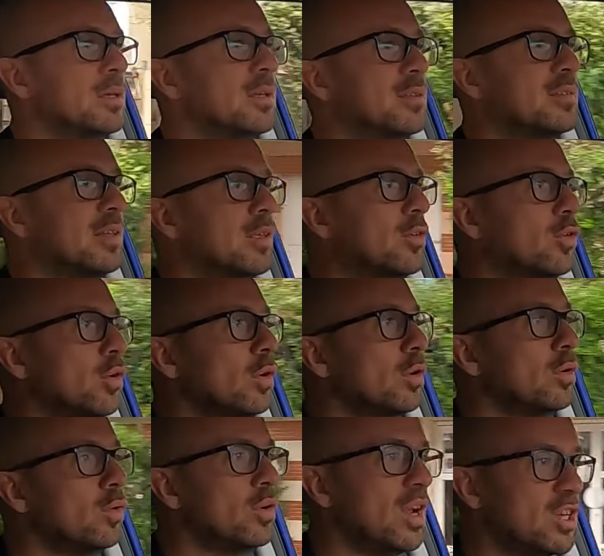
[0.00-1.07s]
C'est que
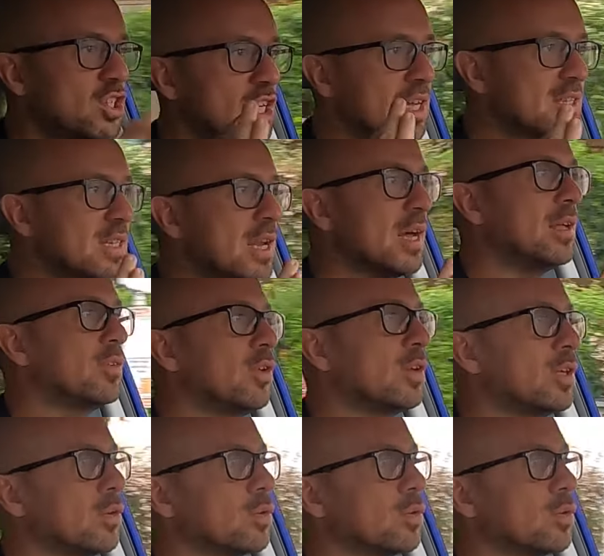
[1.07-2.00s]
le lâcher l'accélérateur qui